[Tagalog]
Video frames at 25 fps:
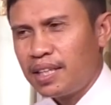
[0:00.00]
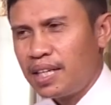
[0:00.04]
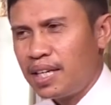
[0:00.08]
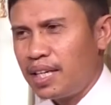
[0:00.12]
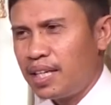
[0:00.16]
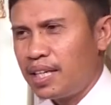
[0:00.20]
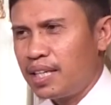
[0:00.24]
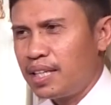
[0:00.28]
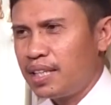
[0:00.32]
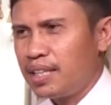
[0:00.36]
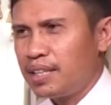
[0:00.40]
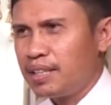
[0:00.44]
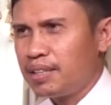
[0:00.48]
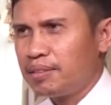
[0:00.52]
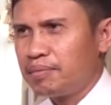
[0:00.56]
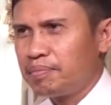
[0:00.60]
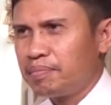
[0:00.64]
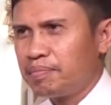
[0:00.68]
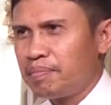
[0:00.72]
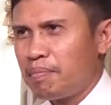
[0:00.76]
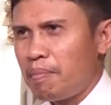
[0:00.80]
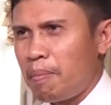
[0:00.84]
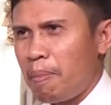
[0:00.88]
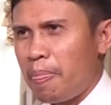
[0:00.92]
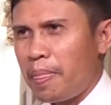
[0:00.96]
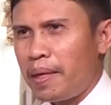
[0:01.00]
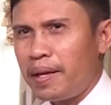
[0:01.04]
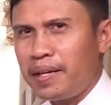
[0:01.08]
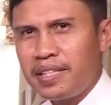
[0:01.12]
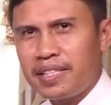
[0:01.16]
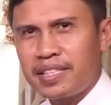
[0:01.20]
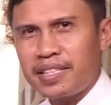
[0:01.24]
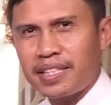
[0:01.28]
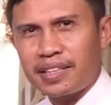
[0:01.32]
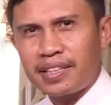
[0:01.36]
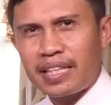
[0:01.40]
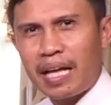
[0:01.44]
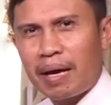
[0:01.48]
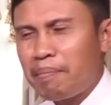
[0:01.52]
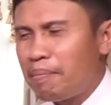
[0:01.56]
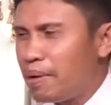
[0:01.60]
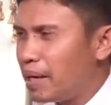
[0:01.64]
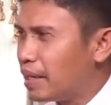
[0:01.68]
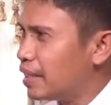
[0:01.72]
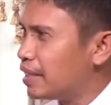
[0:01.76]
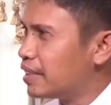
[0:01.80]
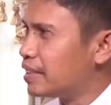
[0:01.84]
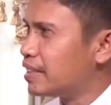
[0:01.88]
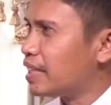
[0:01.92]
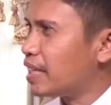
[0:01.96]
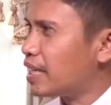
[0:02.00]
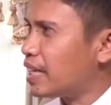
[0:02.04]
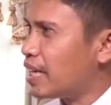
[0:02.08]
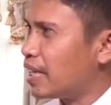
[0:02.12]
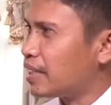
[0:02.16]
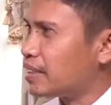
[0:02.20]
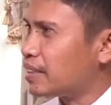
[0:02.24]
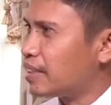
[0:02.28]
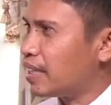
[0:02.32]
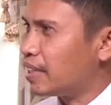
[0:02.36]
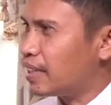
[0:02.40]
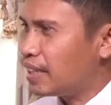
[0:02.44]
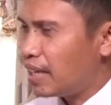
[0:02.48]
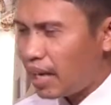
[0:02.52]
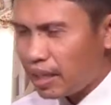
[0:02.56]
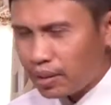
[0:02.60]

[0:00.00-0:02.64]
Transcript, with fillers: uh, ini siya tama gid siya kaathag